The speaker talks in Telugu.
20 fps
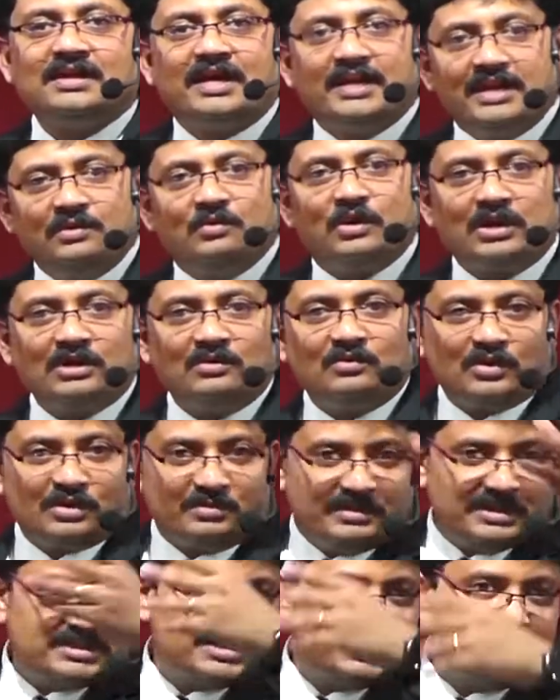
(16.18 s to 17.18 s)
అని ఒక
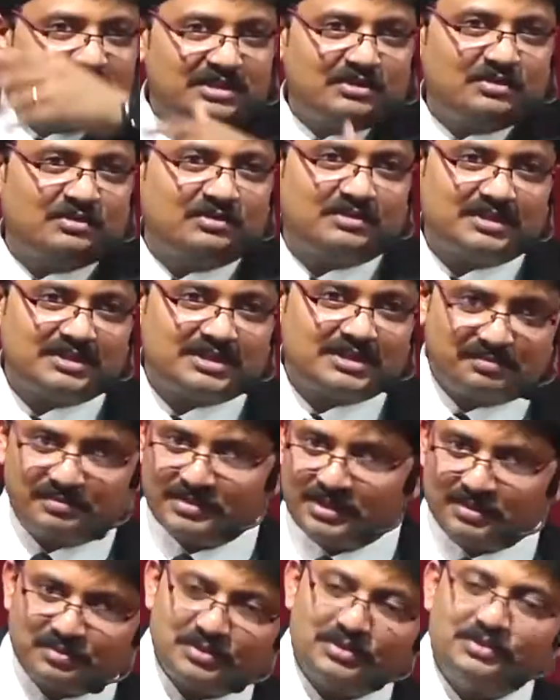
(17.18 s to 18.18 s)
ఒక మెసేజ్ ఏదో
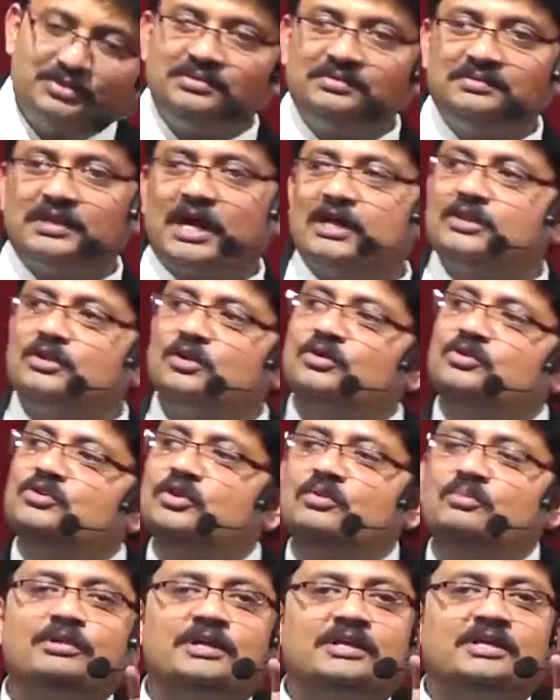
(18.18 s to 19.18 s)
చెప్పినప్పుడు అందులో
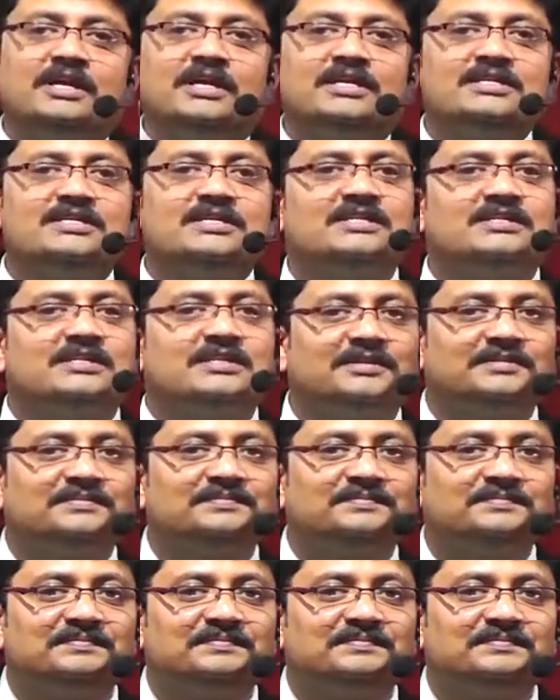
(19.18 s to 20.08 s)
నుంచి ఒక బిట్ కట్ చేశారు